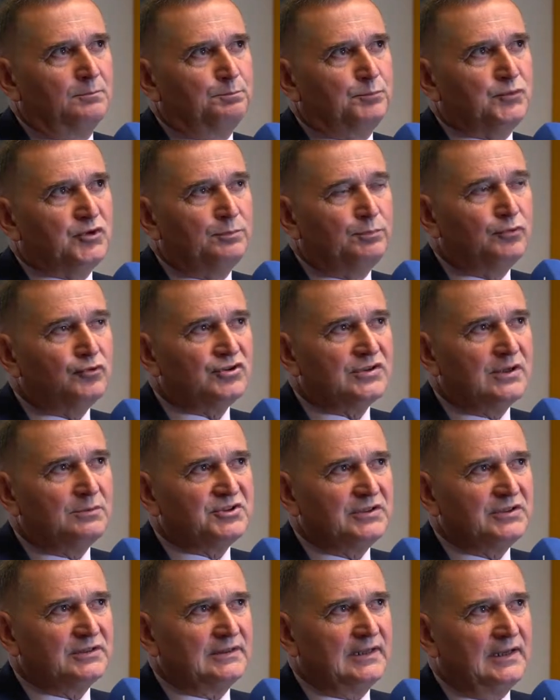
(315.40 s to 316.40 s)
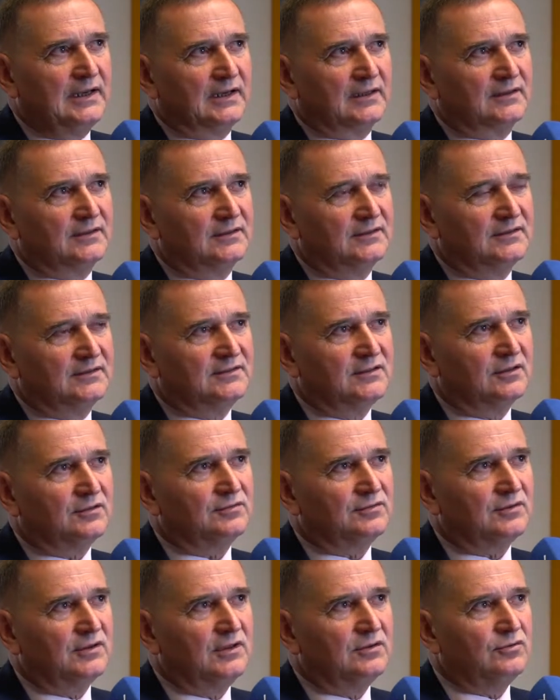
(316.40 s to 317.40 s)
Przypuszczam, że tak, e, z tego
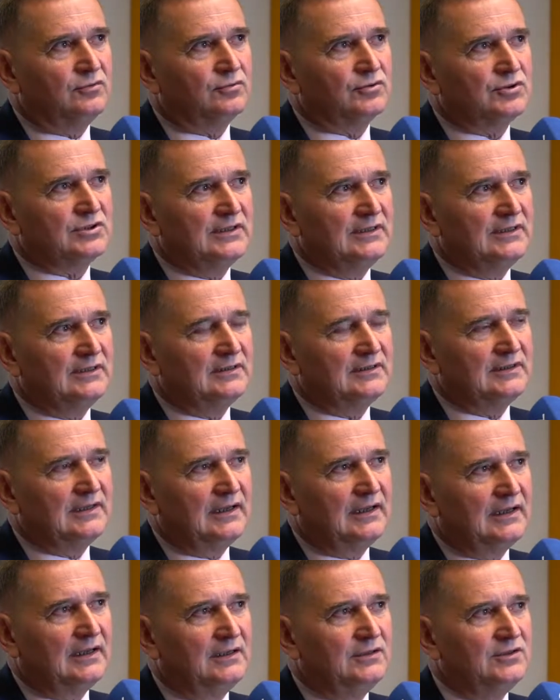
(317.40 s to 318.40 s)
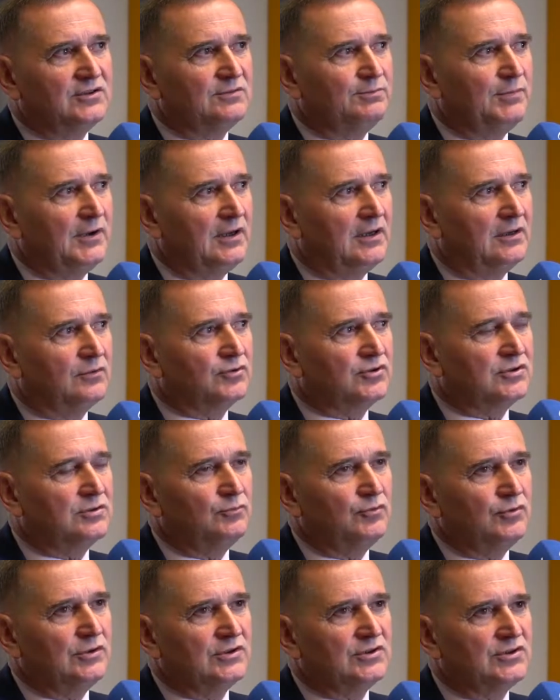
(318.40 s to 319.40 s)
względu, że ta liczba
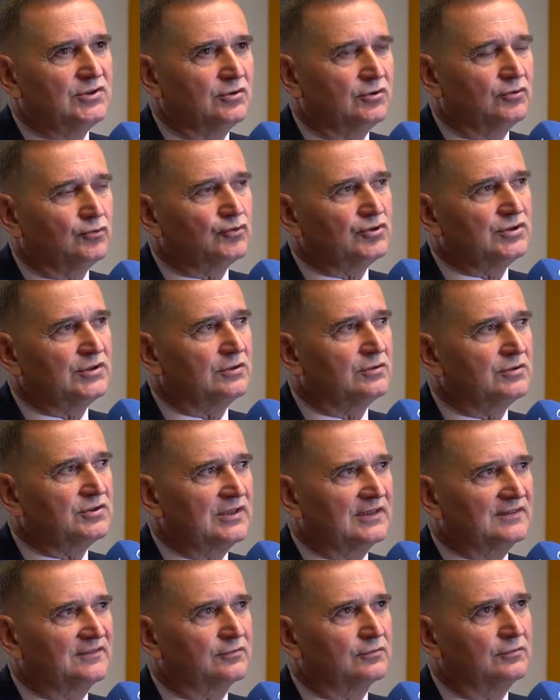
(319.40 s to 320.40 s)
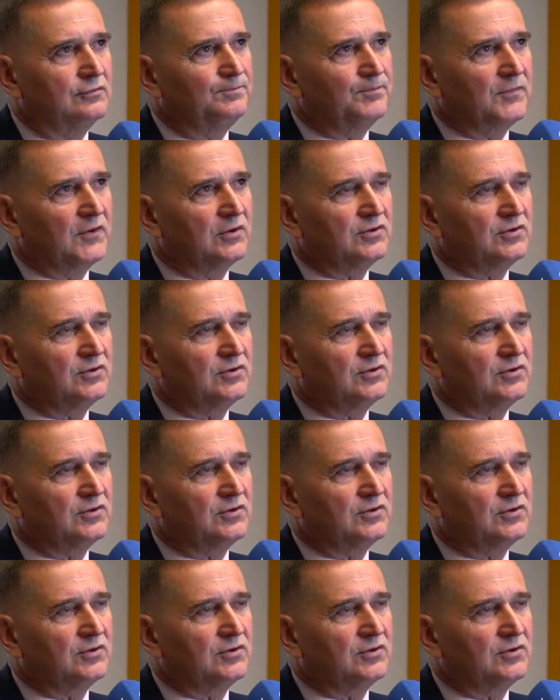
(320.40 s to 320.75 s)
utrzymuje się od dłuższego czasu.